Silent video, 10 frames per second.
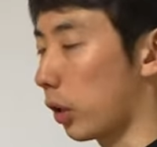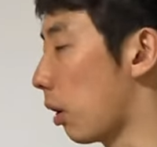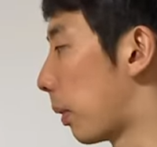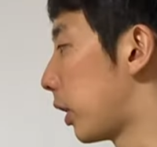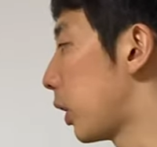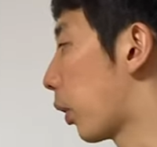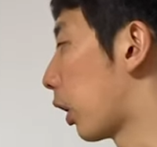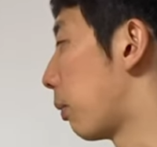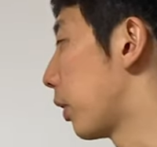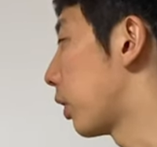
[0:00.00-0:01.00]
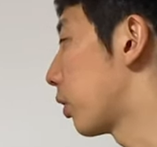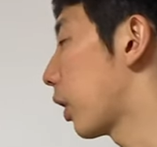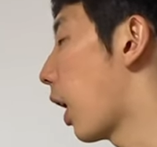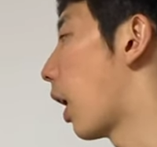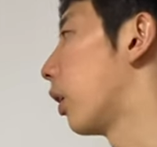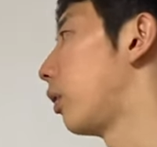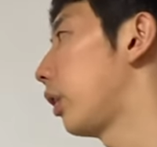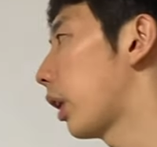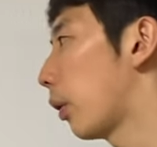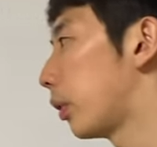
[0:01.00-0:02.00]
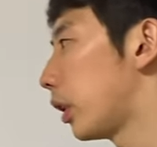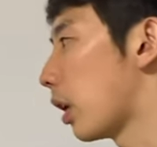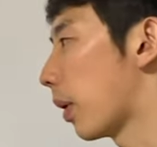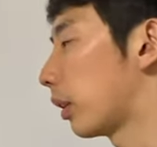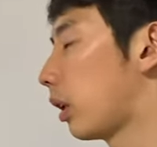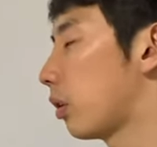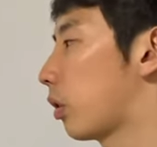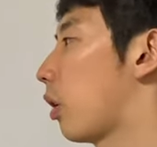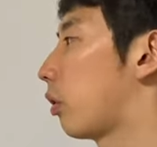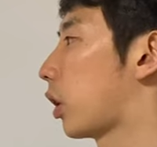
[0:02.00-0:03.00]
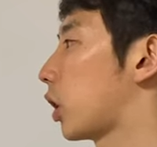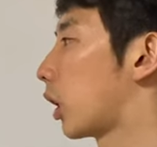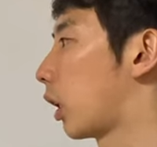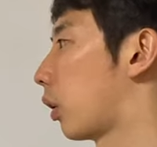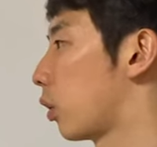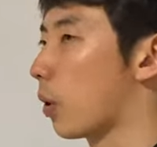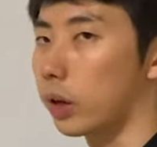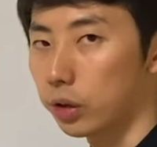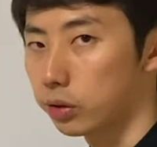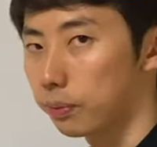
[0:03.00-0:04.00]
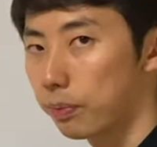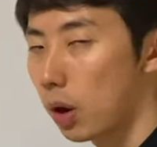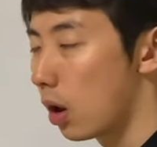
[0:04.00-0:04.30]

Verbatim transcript: 例えば D とかでもいいんですが全体を D で割ってスケールさせてあげたというわけです